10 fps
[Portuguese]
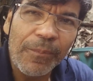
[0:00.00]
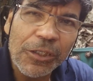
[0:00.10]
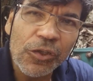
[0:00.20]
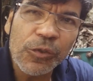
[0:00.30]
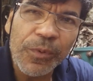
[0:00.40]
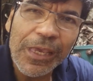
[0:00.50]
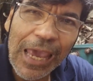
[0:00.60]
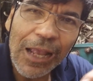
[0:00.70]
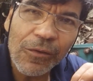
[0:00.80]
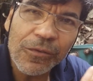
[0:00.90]
peixinhos
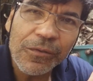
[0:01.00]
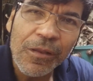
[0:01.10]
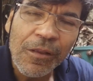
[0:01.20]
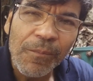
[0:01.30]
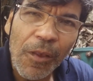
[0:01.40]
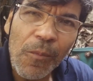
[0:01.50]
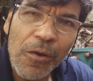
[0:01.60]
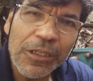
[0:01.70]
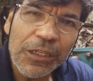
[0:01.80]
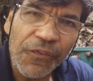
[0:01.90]
pequenos pelo
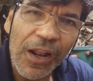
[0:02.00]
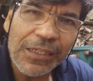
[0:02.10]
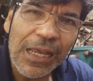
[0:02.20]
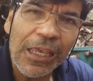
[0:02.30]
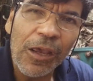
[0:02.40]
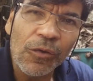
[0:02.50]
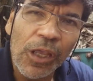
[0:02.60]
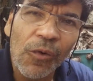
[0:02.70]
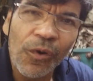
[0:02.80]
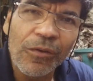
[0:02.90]
menos nas feiras aqui que eu
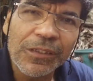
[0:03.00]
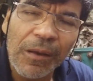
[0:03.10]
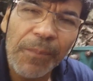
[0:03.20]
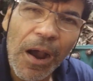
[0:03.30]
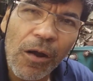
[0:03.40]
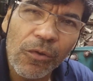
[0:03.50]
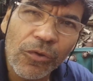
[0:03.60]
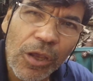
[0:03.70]
tenho ido em São Paulo,